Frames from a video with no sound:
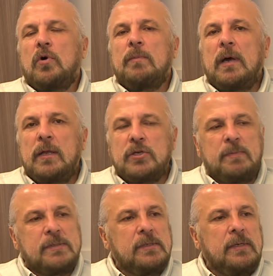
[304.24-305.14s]

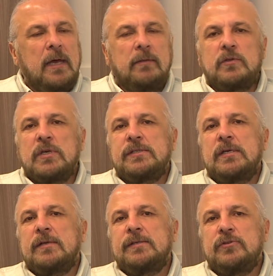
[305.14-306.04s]
normalleşmesi, yalnızca
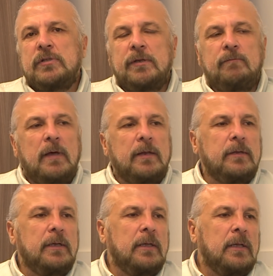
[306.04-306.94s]
siyasetçilerin
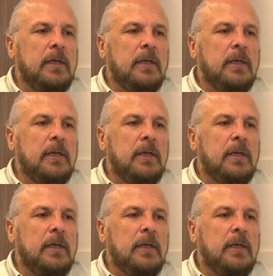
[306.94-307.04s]
verdiği